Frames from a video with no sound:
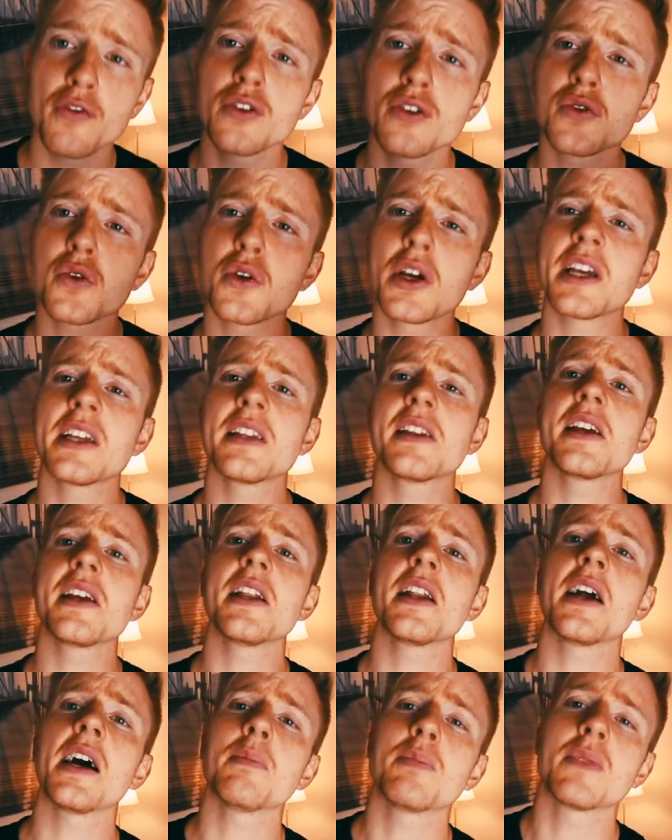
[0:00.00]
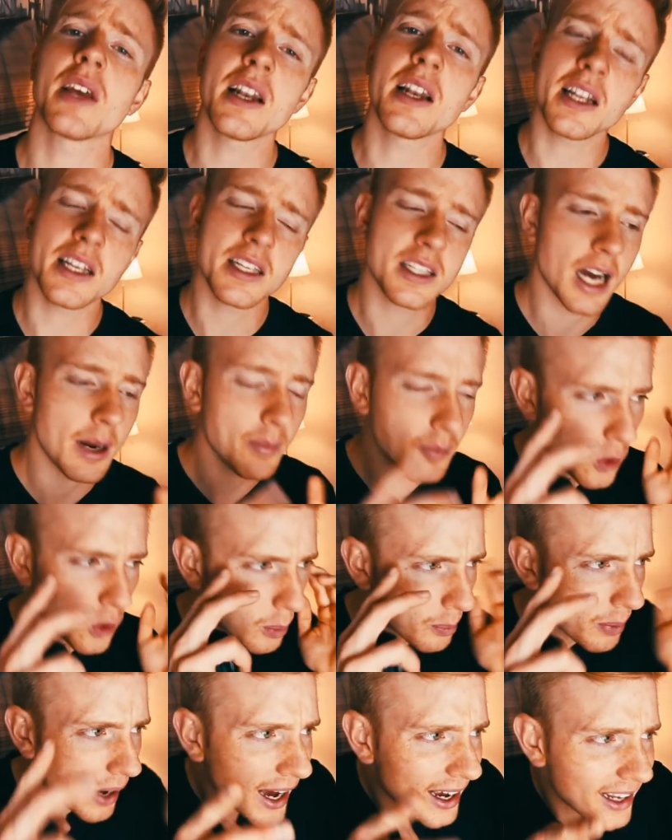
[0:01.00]
für so Ideen habt, denn ich habe noch
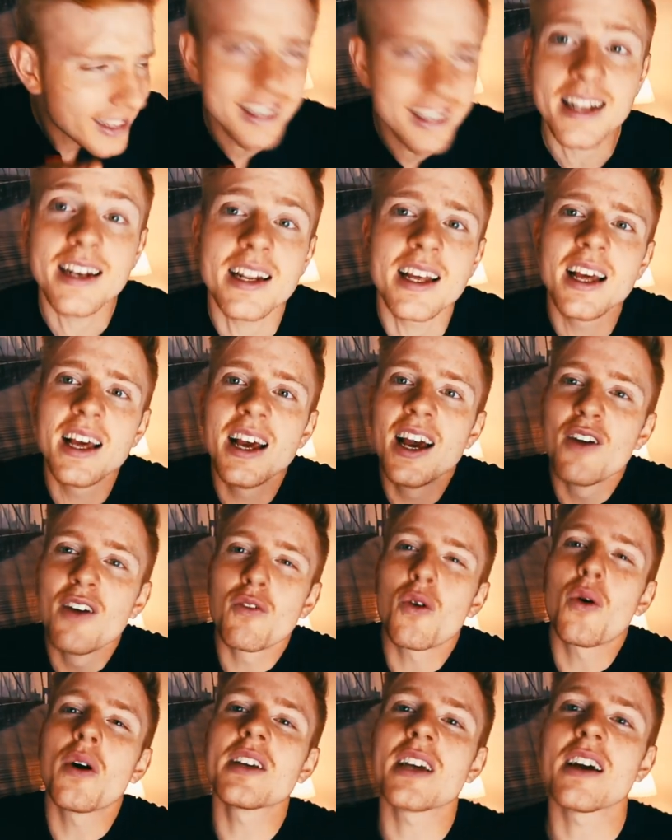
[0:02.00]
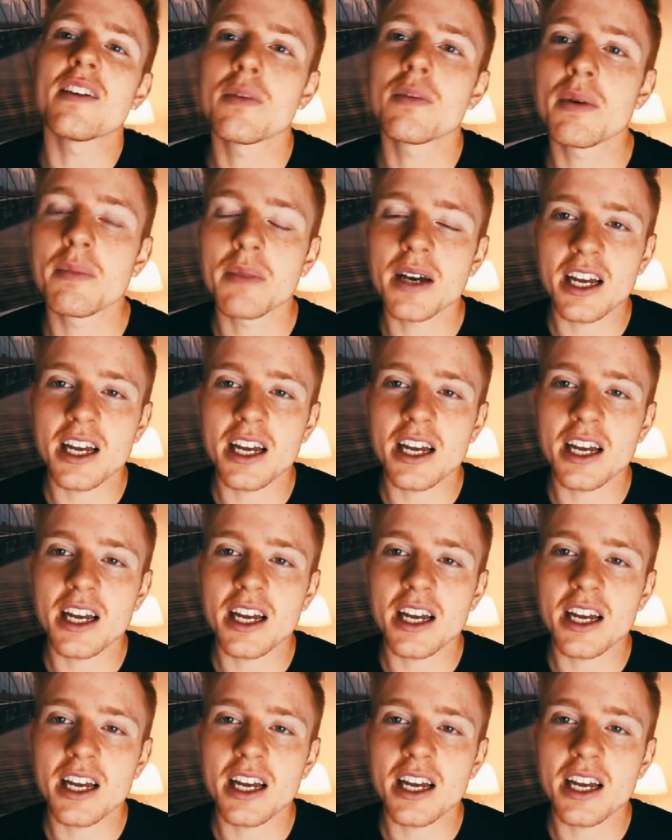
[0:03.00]
ein paar Ideen, wo ich einfach beim